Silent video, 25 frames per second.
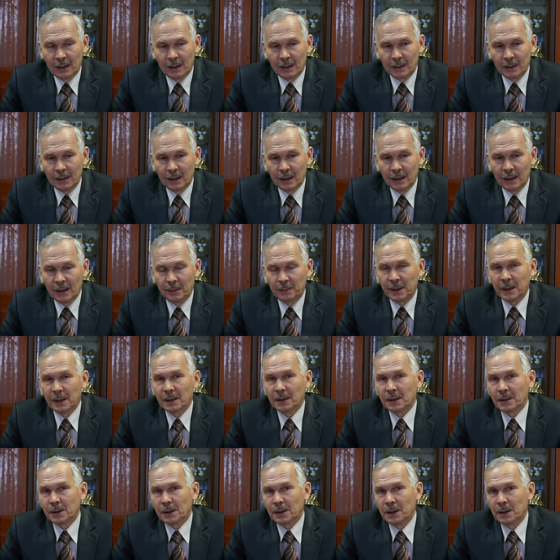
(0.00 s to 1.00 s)
Я
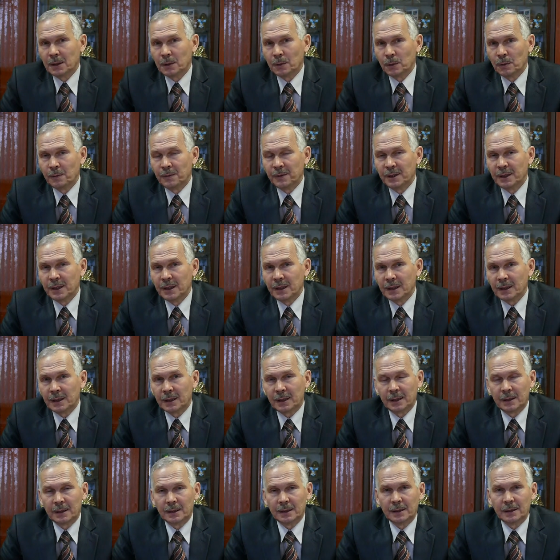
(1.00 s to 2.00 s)
приглашаю всех
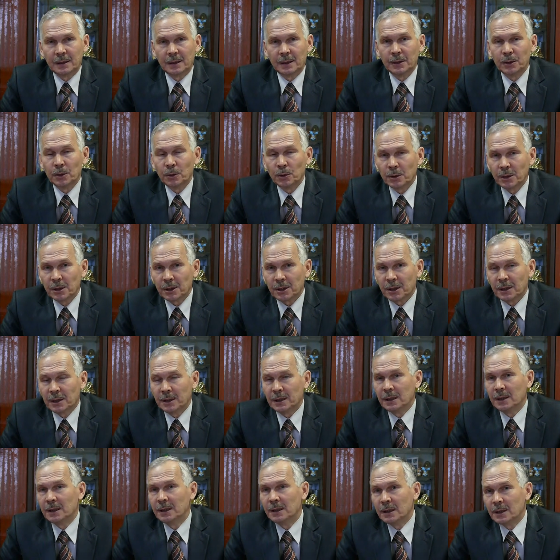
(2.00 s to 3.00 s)
э, юношей
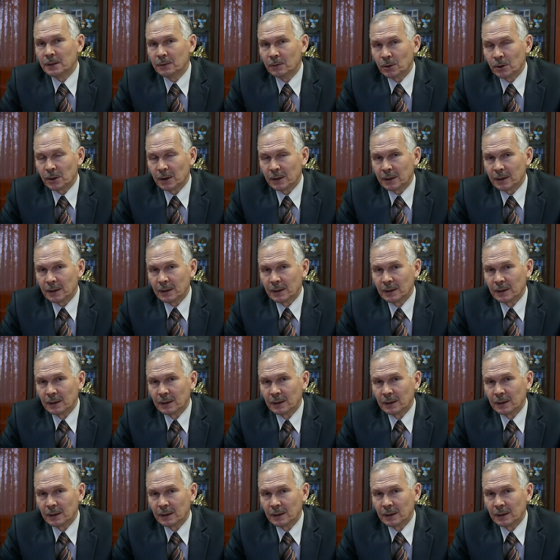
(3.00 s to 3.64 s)
и девушек,